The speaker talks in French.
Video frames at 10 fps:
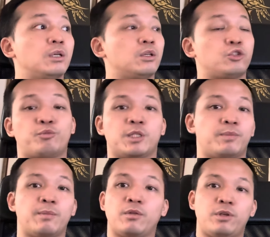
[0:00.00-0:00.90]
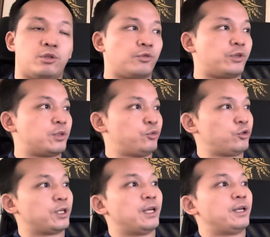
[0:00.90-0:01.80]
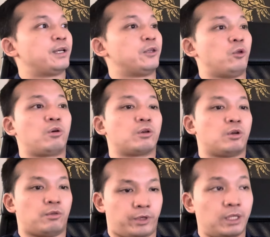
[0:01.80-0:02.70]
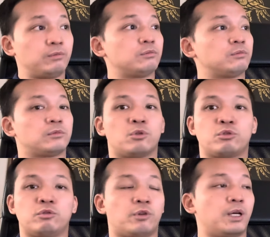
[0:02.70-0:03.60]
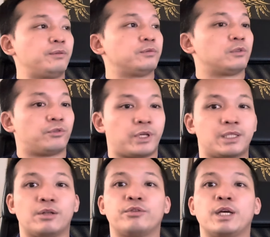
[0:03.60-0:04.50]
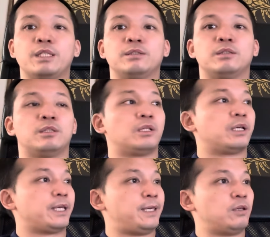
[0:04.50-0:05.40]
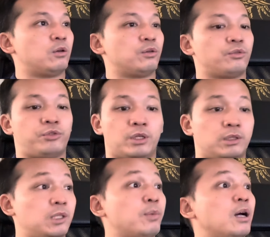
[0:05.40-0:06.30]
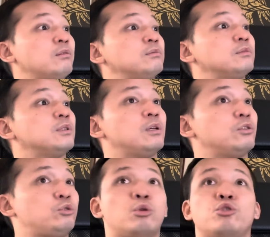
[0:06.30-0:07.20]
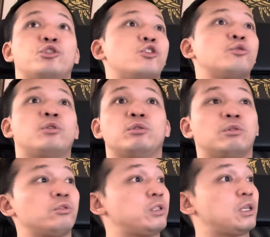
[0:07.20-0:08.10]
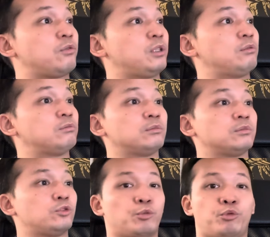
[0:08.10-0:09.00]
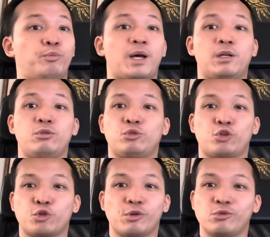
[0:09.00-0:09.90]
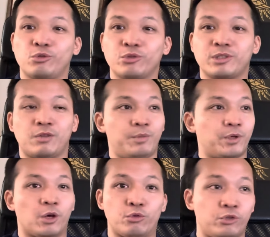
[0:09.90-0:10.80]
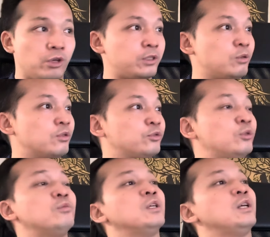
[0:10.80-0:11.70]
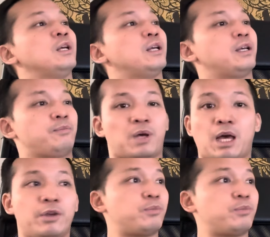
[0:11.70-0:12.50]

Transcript: Je passe pas ma vie sur Facebook. Et donc euh, viens, on se voit face à face et on fait un débat sur le changement de nom du CFI. Je peux parler du changement de nom du CFI pendant une heure s'il le faut. Avec